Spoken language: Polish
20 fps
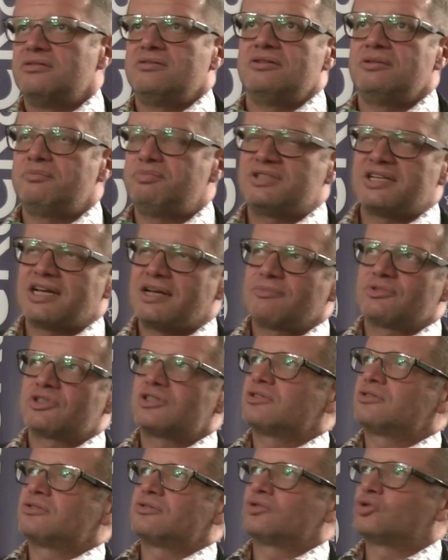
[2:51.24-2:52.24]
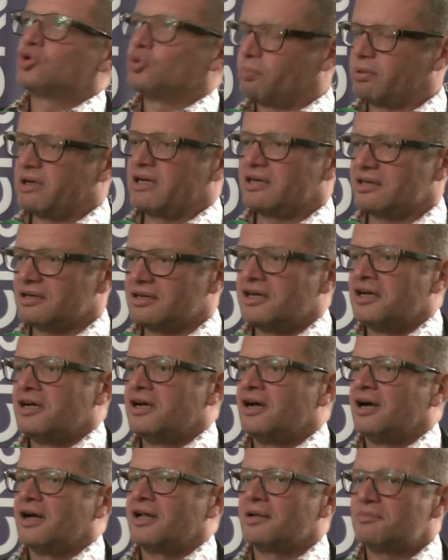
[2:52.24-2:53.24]
nie pisałem, że jest super,
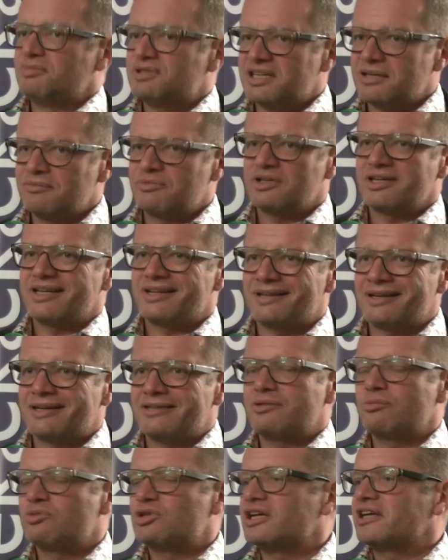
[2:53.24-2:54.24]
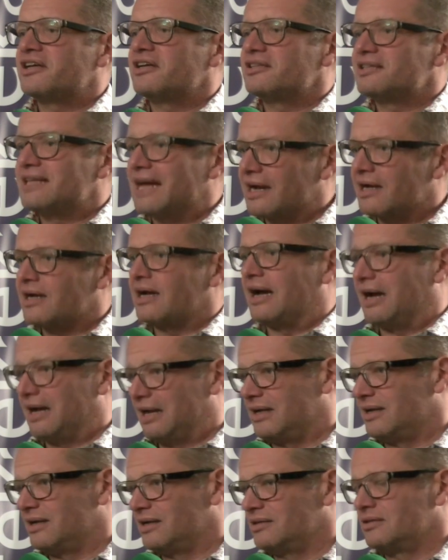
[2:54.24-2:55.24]
pisałem, to było takie tak,
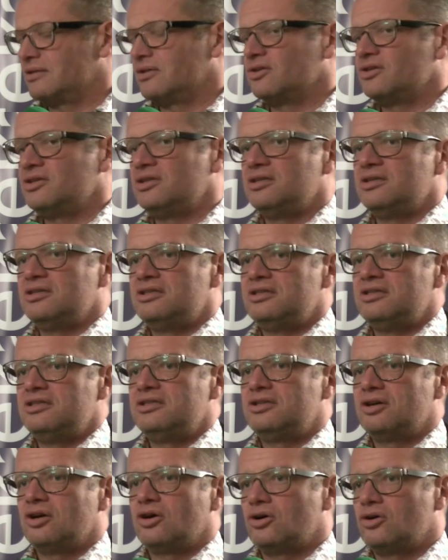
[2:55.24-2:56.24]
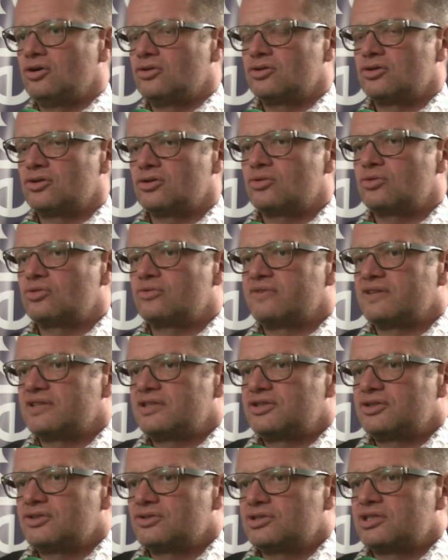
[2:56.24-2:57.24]
ale. No i, i, i do, do roku
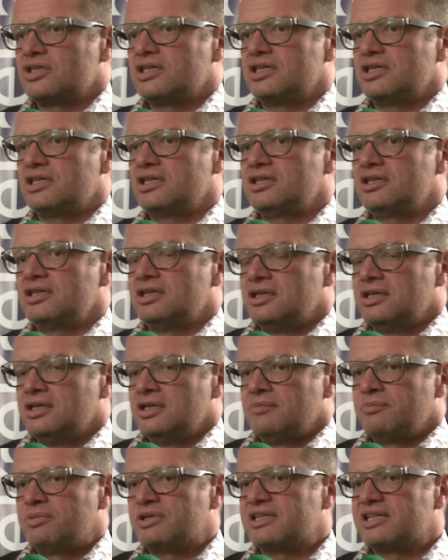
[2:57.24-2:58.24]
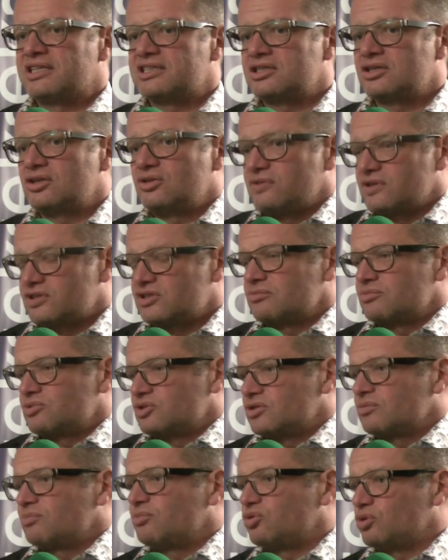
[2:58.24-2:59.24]
2015 uważam,
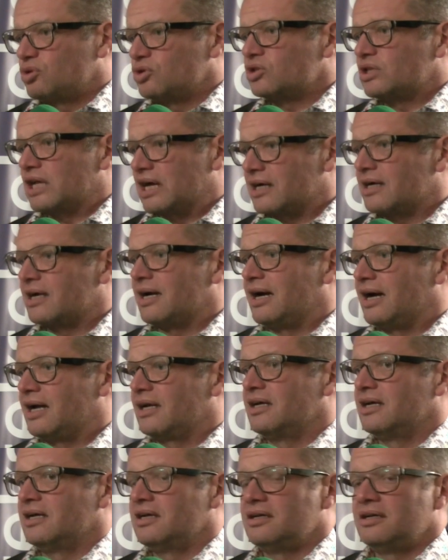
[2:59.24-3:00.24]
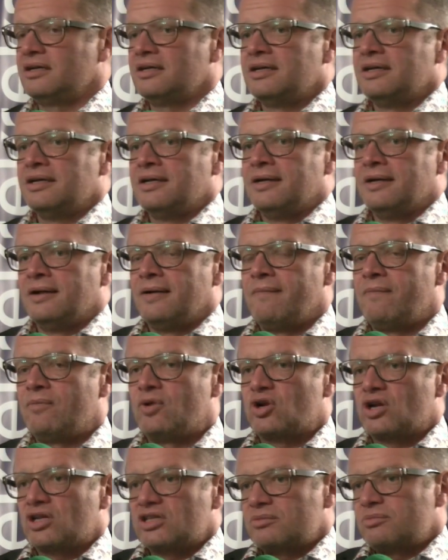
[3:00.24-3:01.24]
że to było tak, ale.
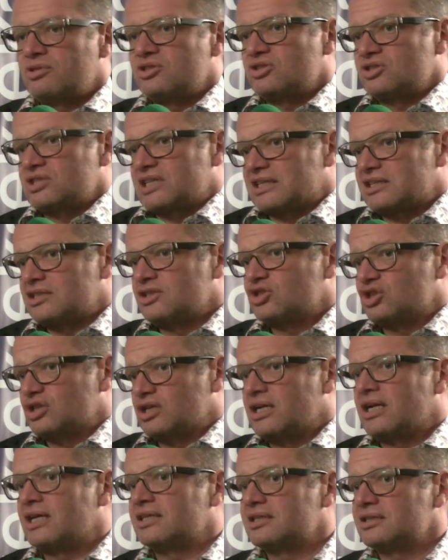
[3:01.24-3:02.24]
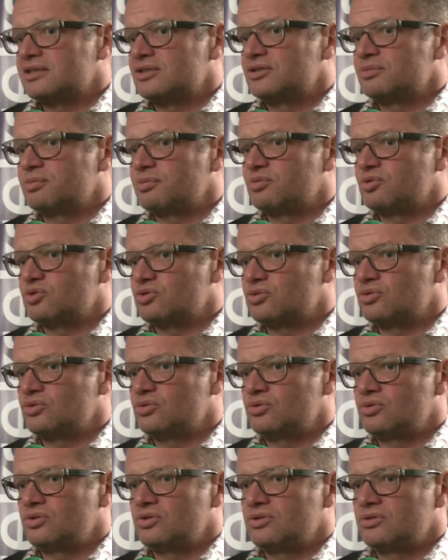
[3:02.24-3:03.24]
No natomiast ostatnie 4 lata to jest po
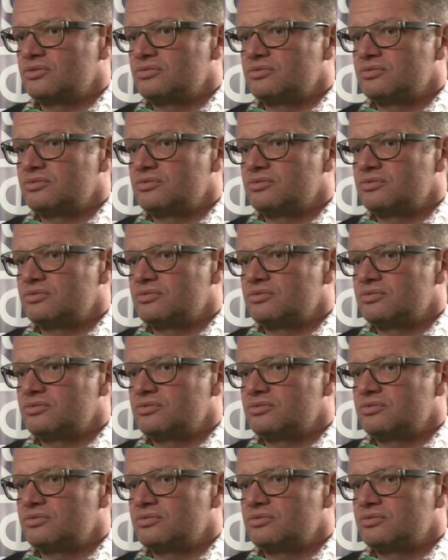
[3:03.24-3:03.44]
prostu no,